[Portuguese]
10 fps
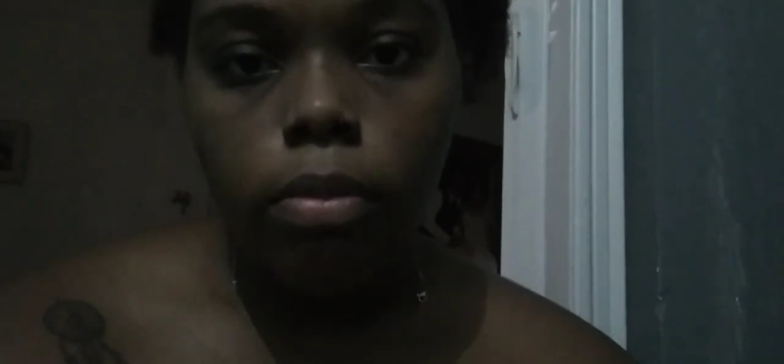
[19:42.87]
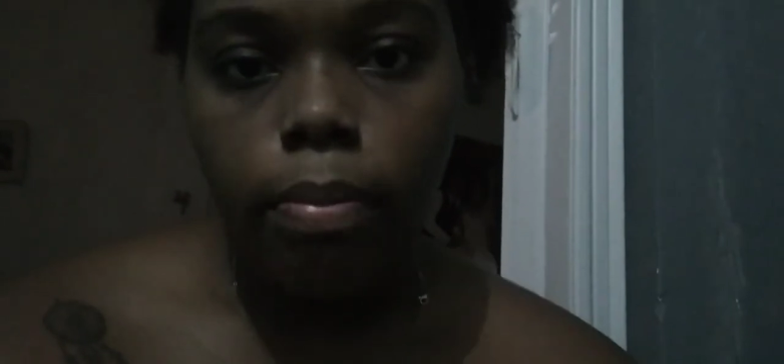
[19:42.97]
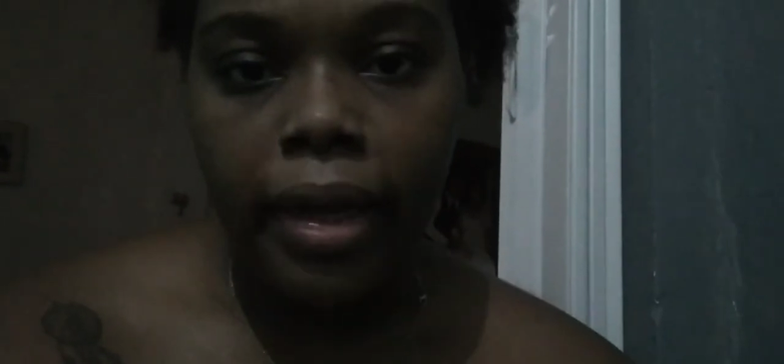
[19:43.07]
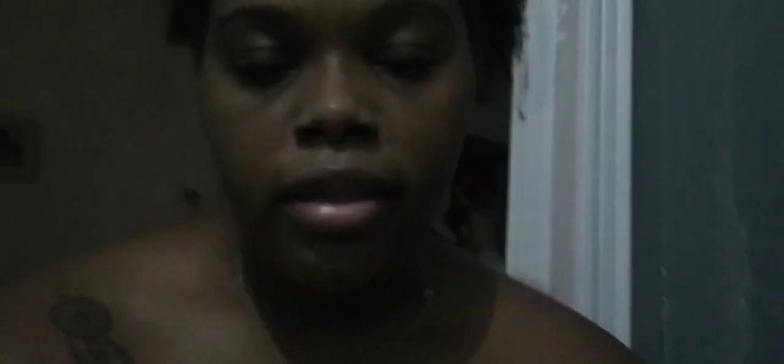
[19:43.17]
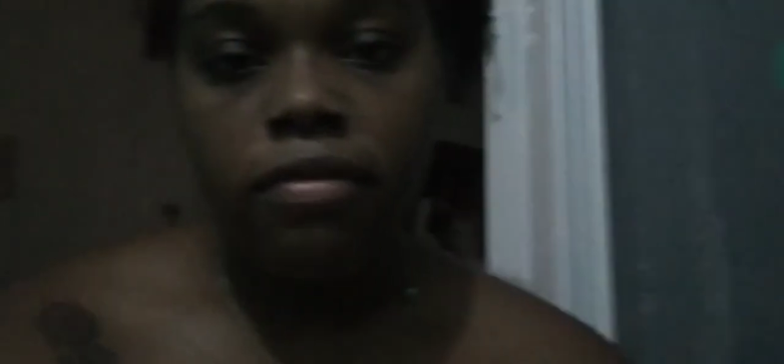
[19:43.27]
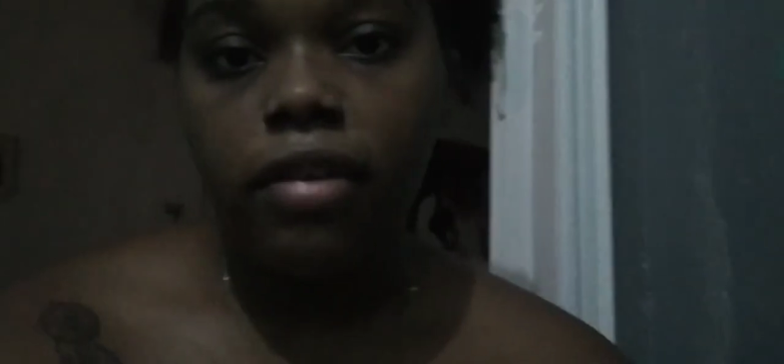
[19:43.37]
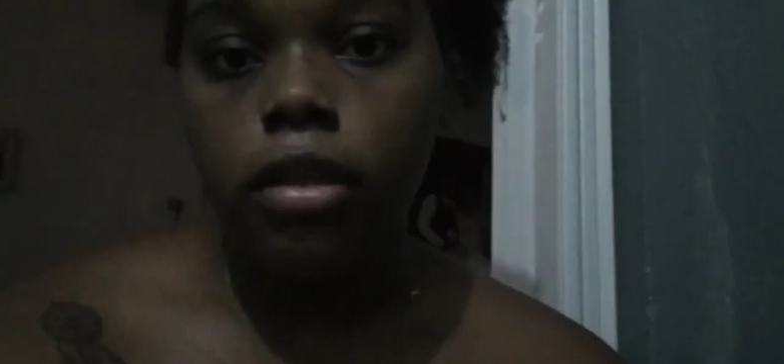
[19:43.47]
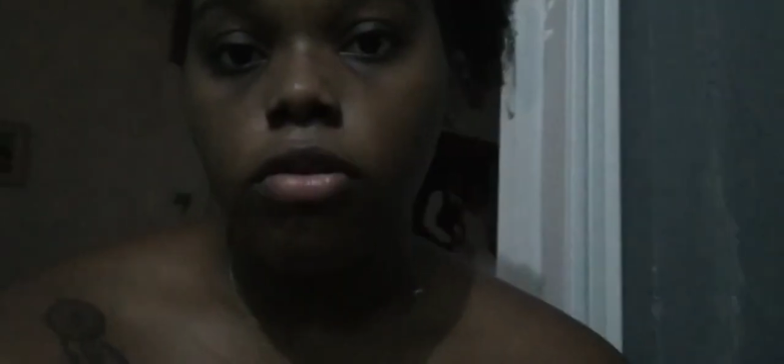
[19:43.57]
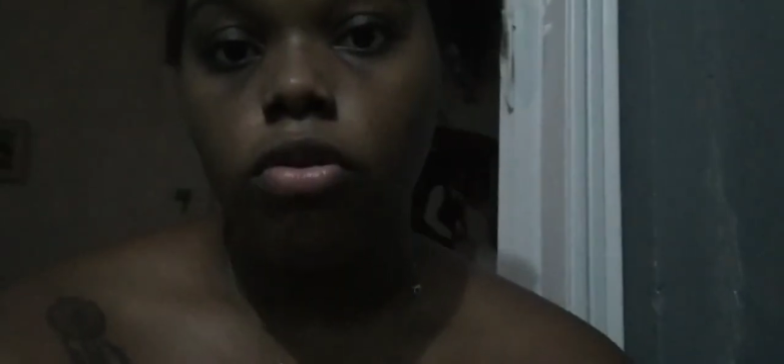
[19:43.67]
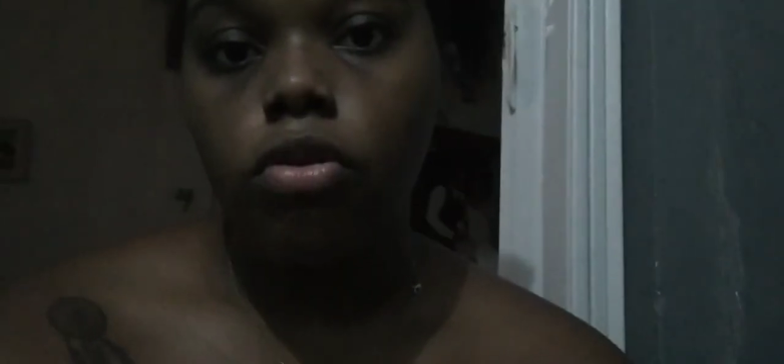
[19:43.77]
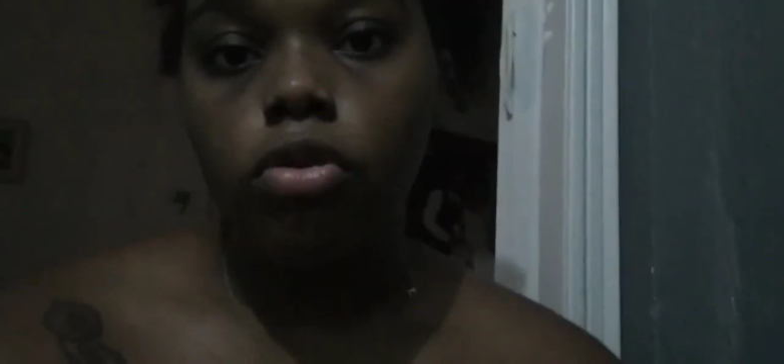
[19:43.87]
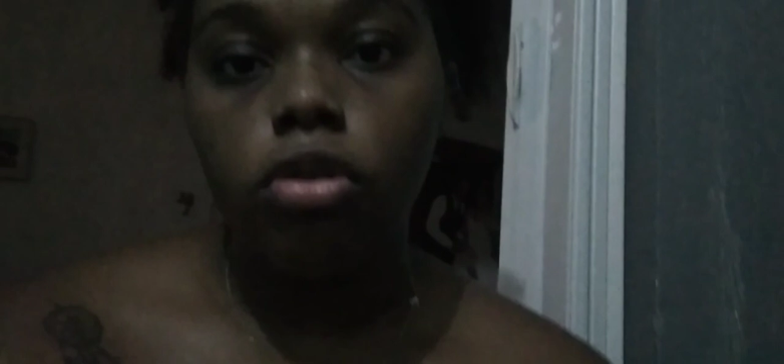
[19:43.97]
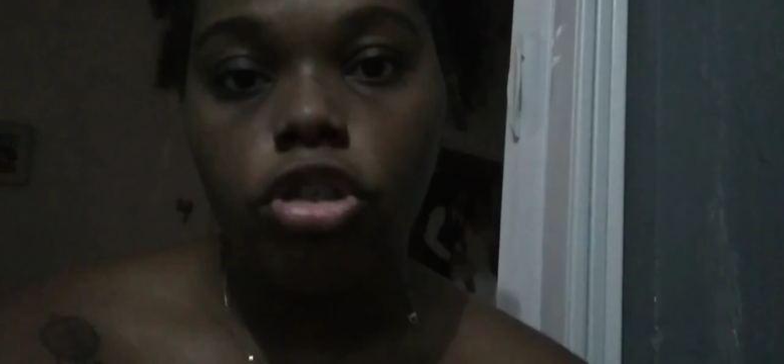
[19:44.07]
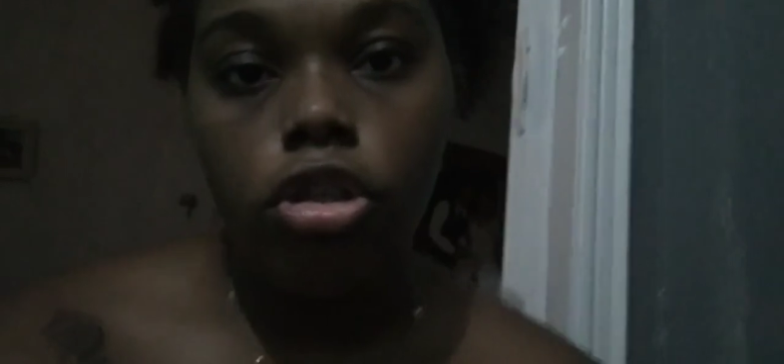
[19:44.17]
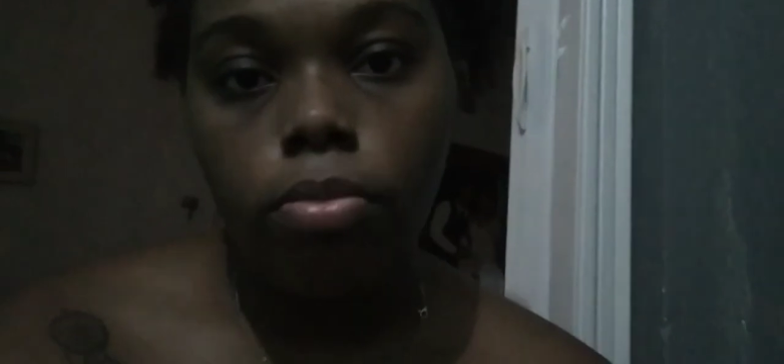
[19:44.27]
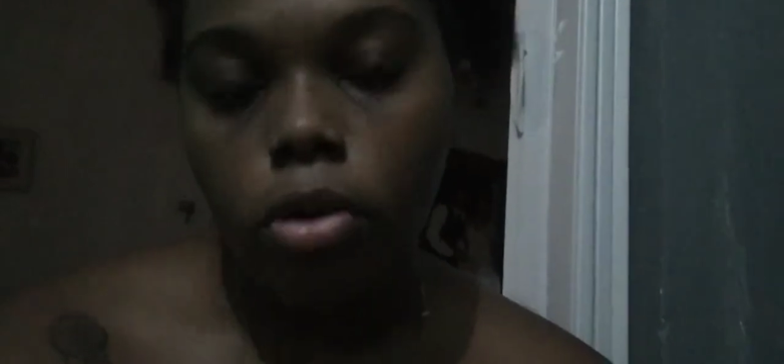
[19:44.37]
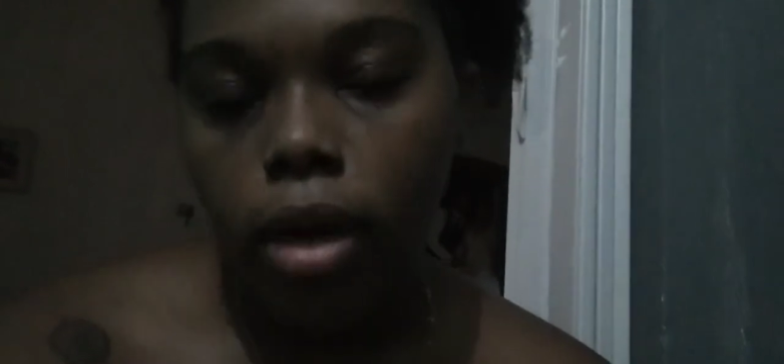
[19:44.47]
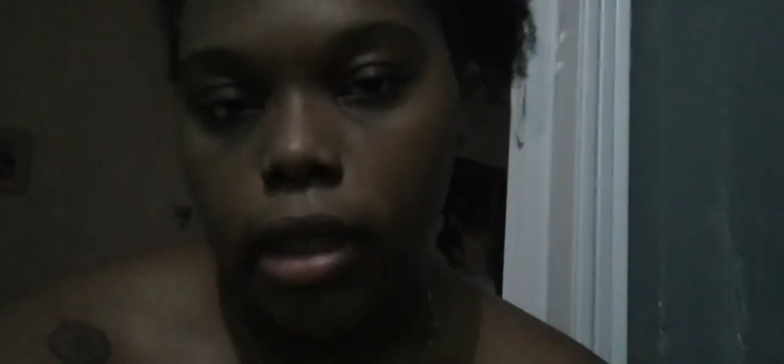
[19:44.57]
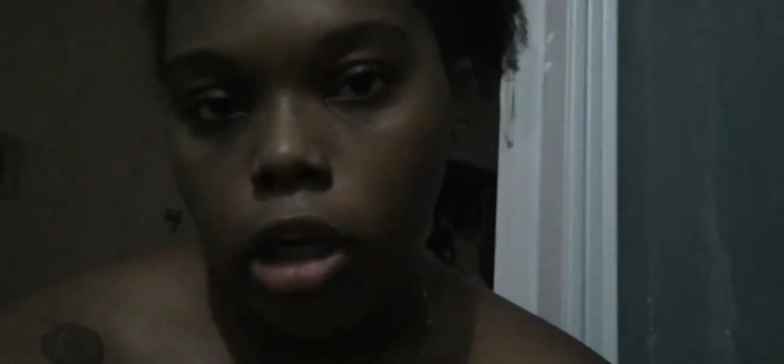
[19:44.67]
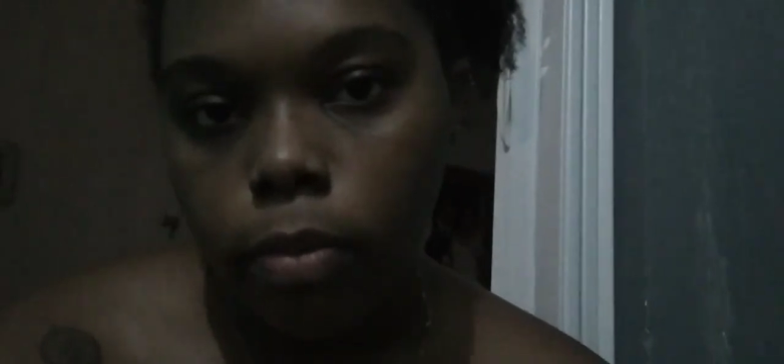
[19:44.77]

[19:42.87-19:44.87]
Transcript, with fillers: pedra, falando que eu só tinha o meu canal